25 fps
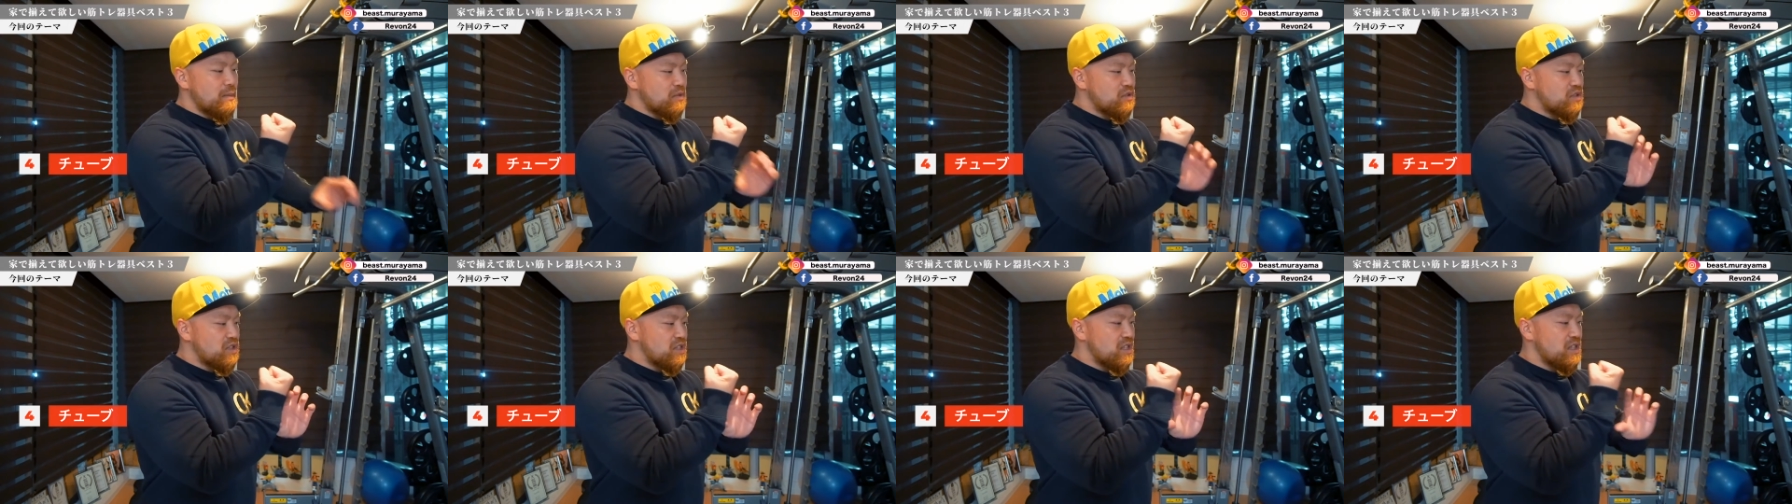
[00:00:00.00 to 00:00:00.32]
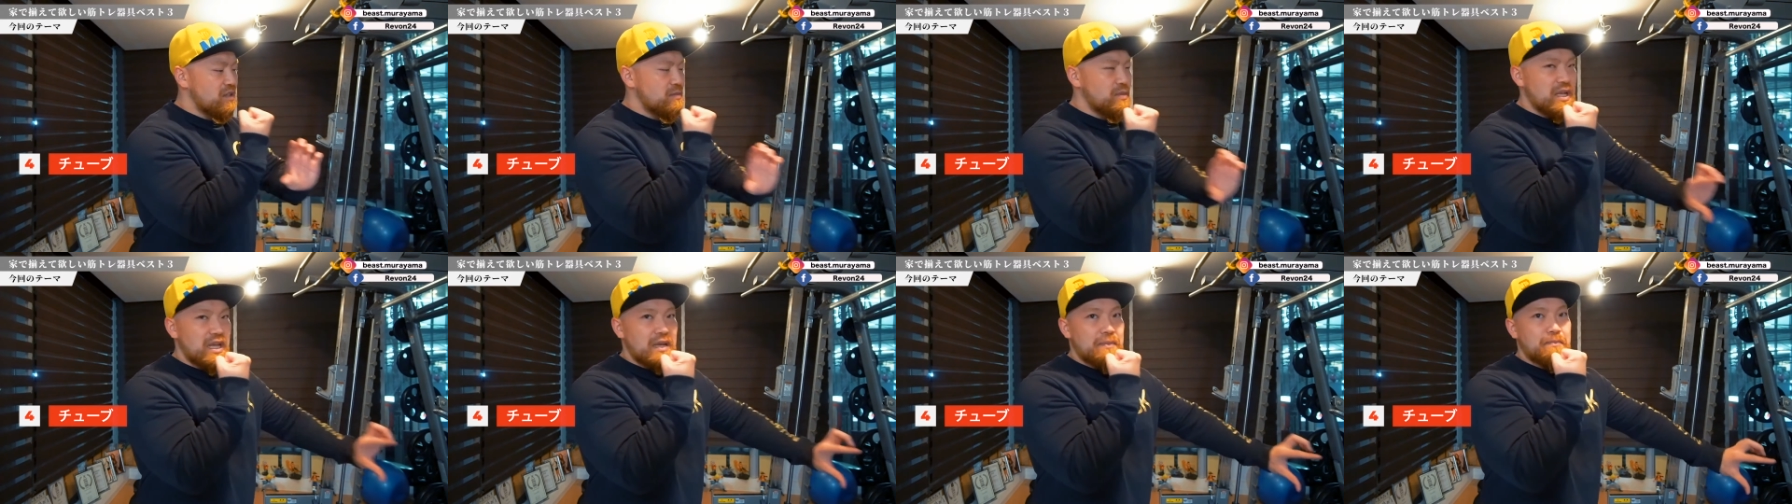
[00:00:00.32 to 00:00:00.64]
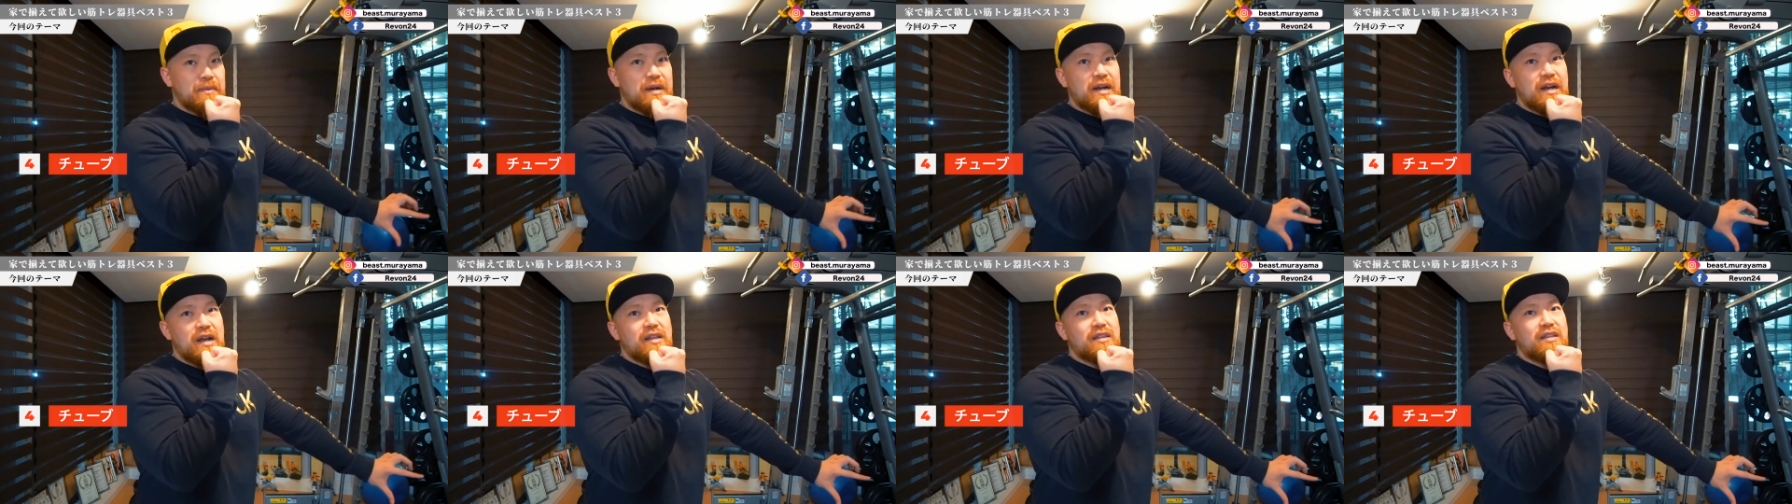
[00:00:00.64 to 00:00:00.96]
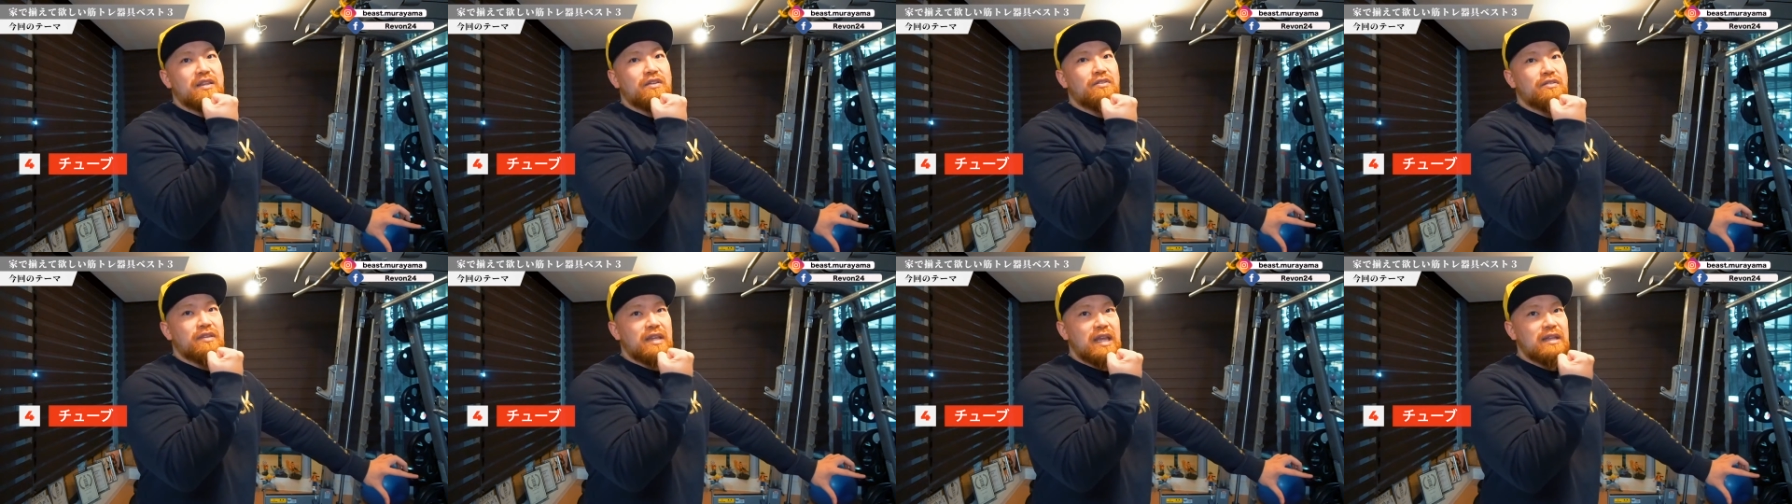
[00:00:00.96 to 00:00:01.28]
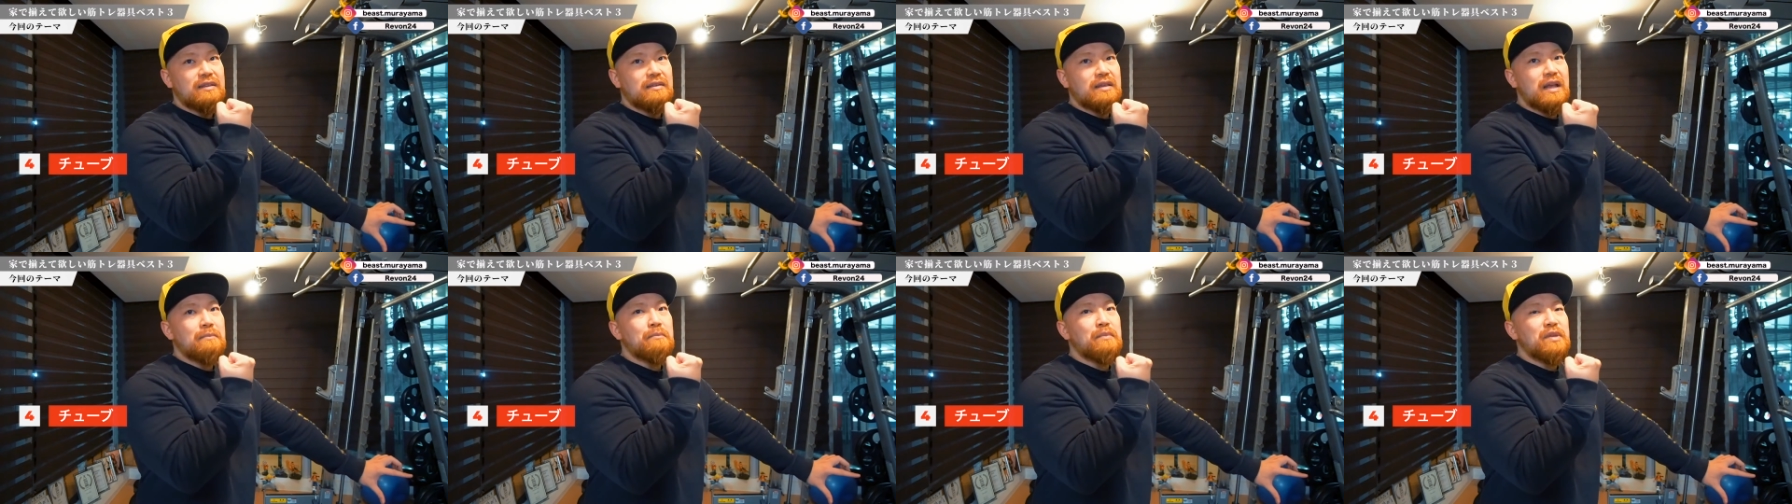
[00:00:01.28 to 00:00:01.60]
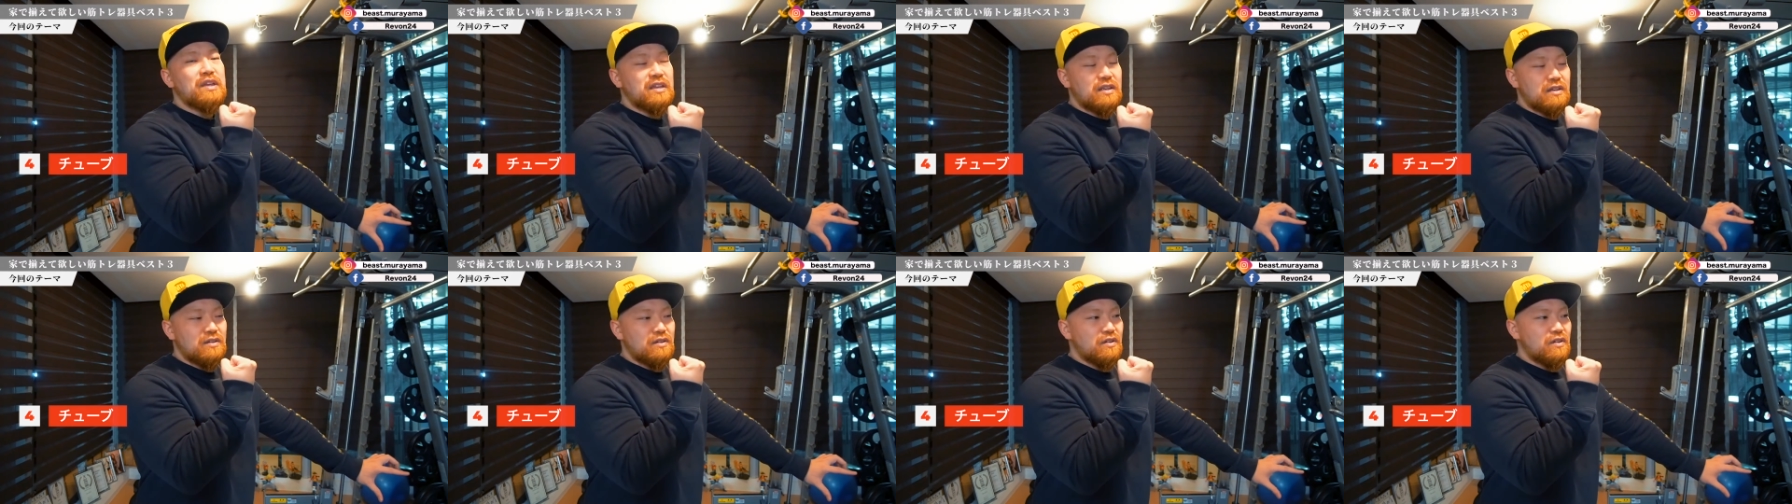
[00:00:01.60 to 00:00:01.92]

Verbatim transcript: もチューブで引っ張られてるんでダンベルで効